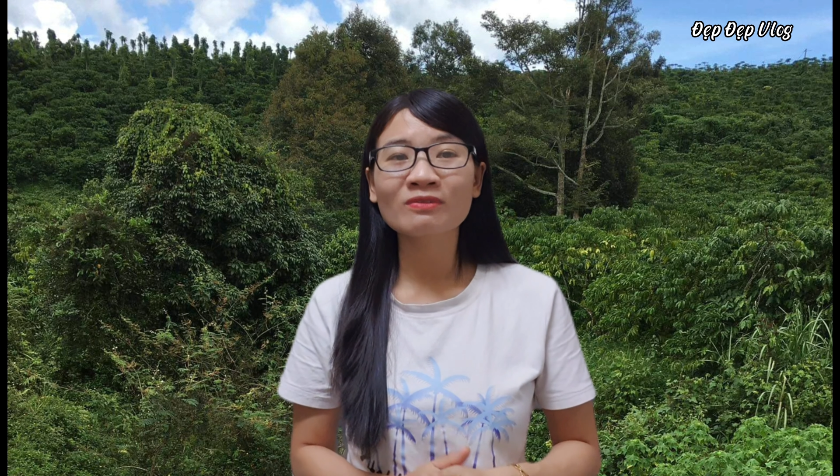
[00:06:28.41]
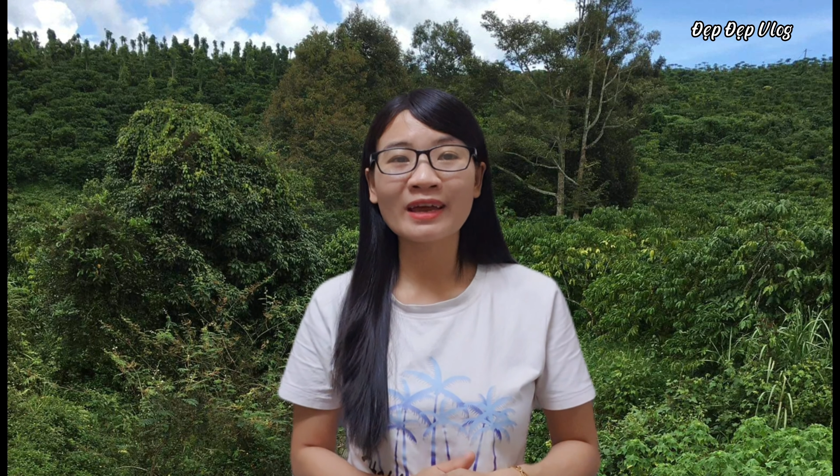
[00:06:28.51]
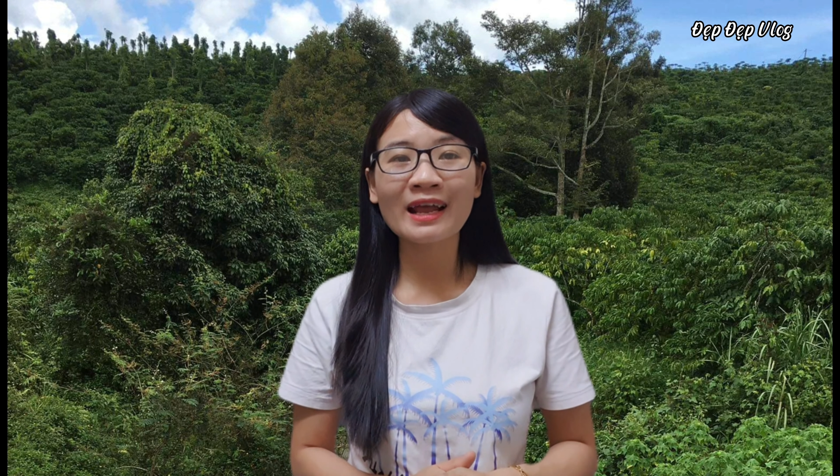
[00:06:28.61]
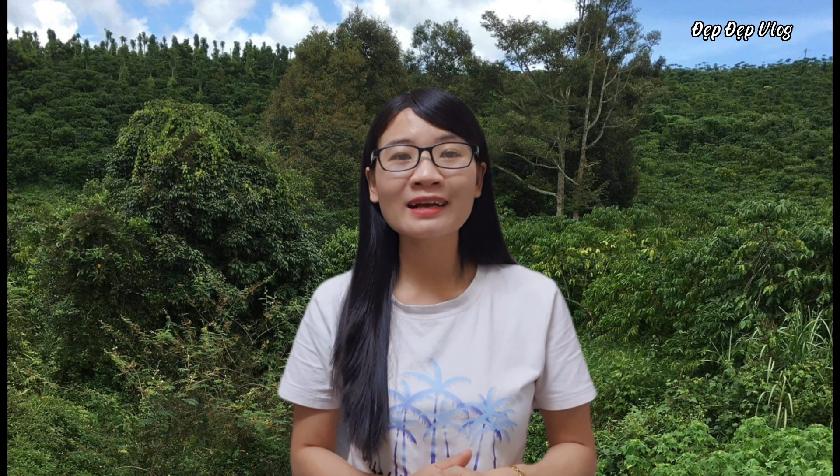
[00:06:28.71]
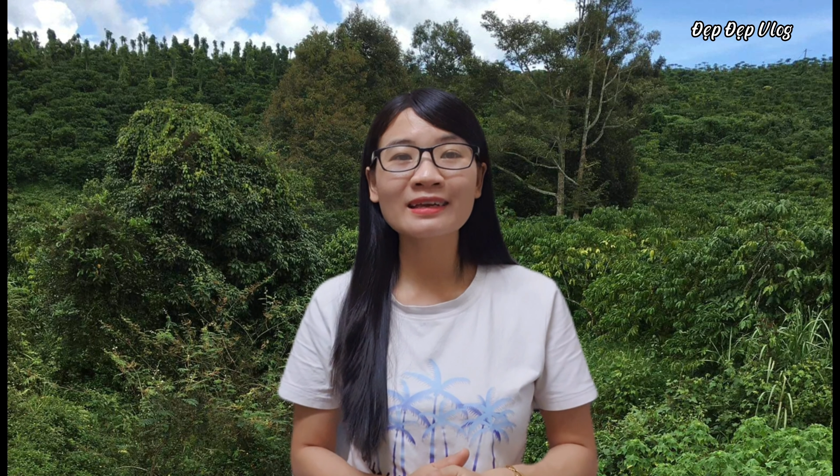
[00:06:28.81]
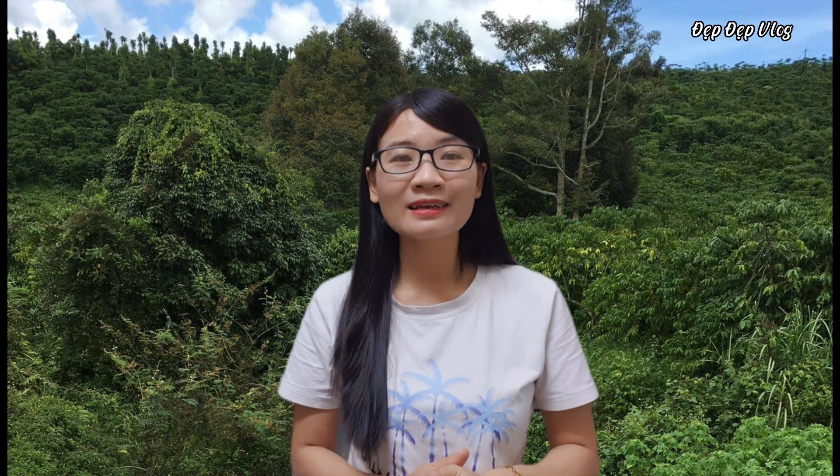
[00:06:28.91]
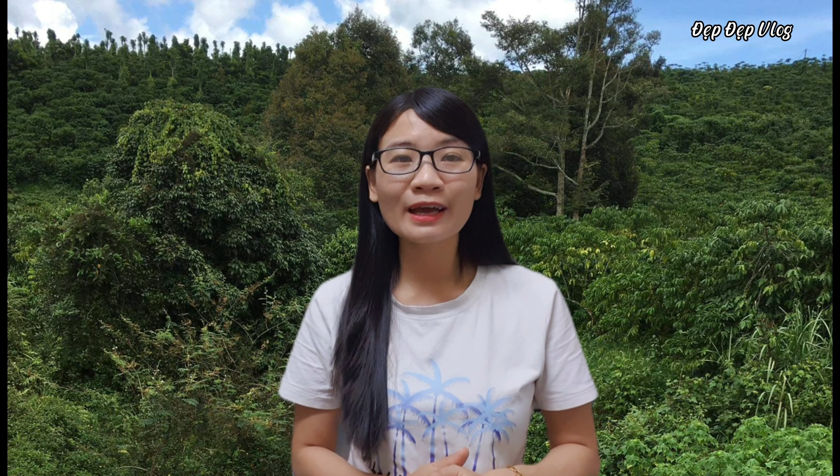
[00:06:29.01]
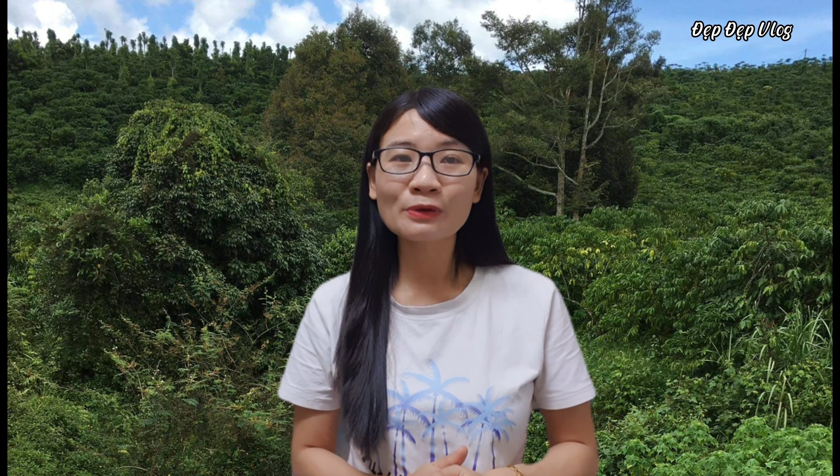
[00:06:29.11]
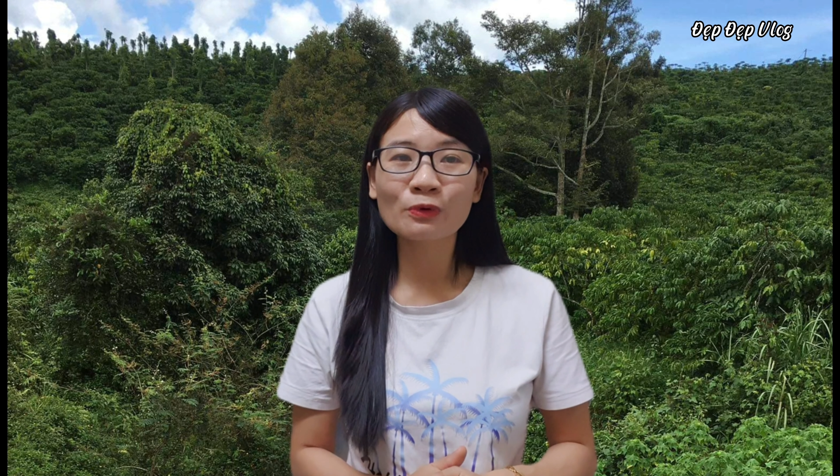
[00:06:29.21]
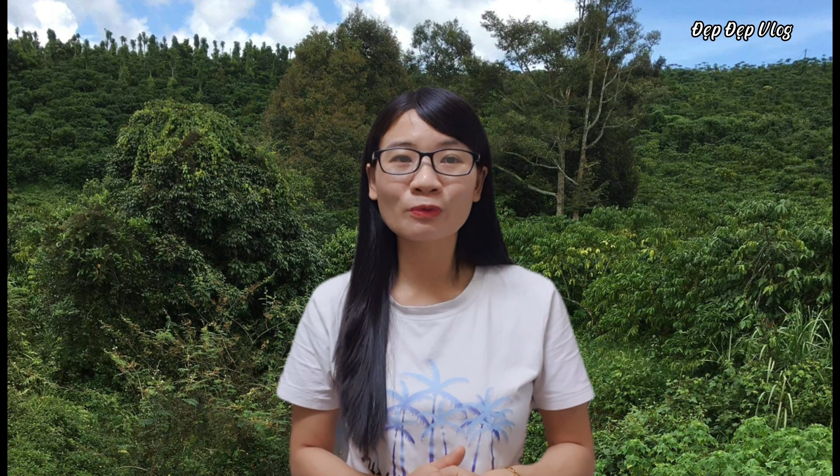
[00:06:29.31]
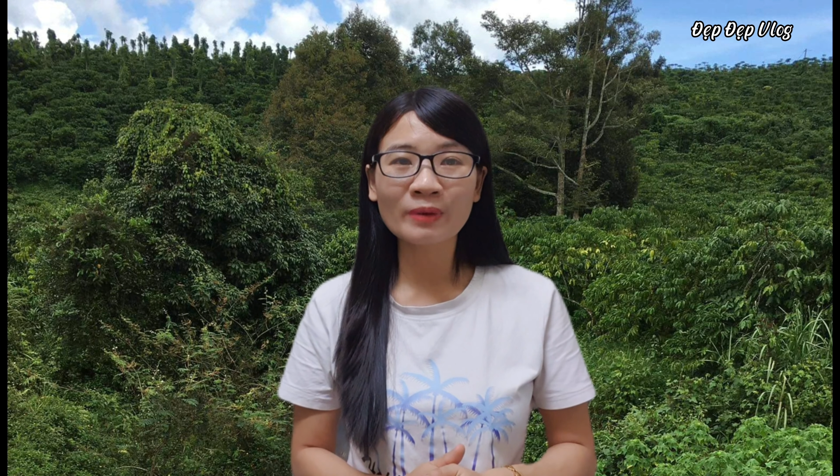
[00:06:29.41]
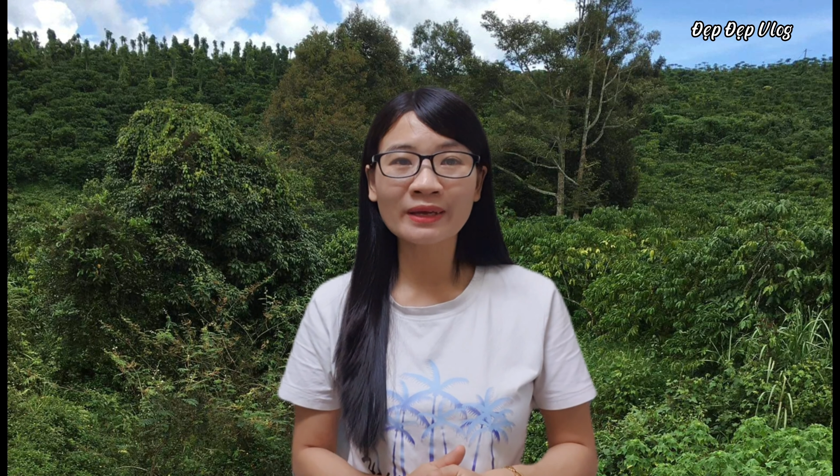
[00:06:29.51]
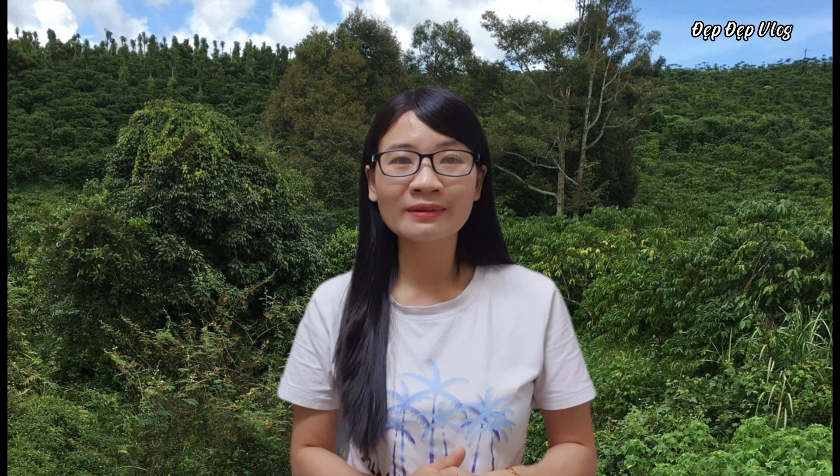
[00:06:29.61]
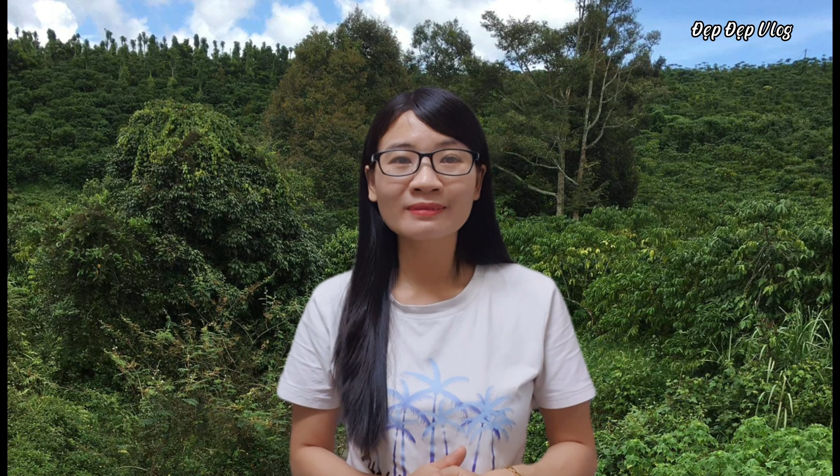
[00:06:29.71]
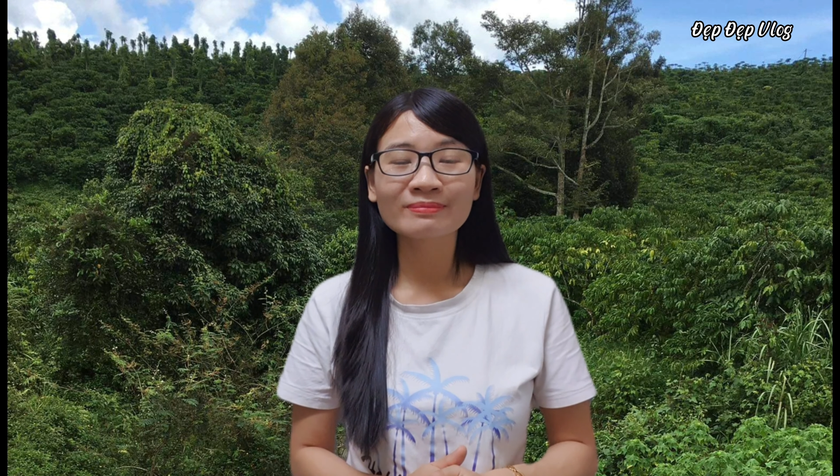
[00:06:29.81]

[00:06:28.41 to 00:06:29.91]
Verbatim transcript: và đăng ký kênh của mình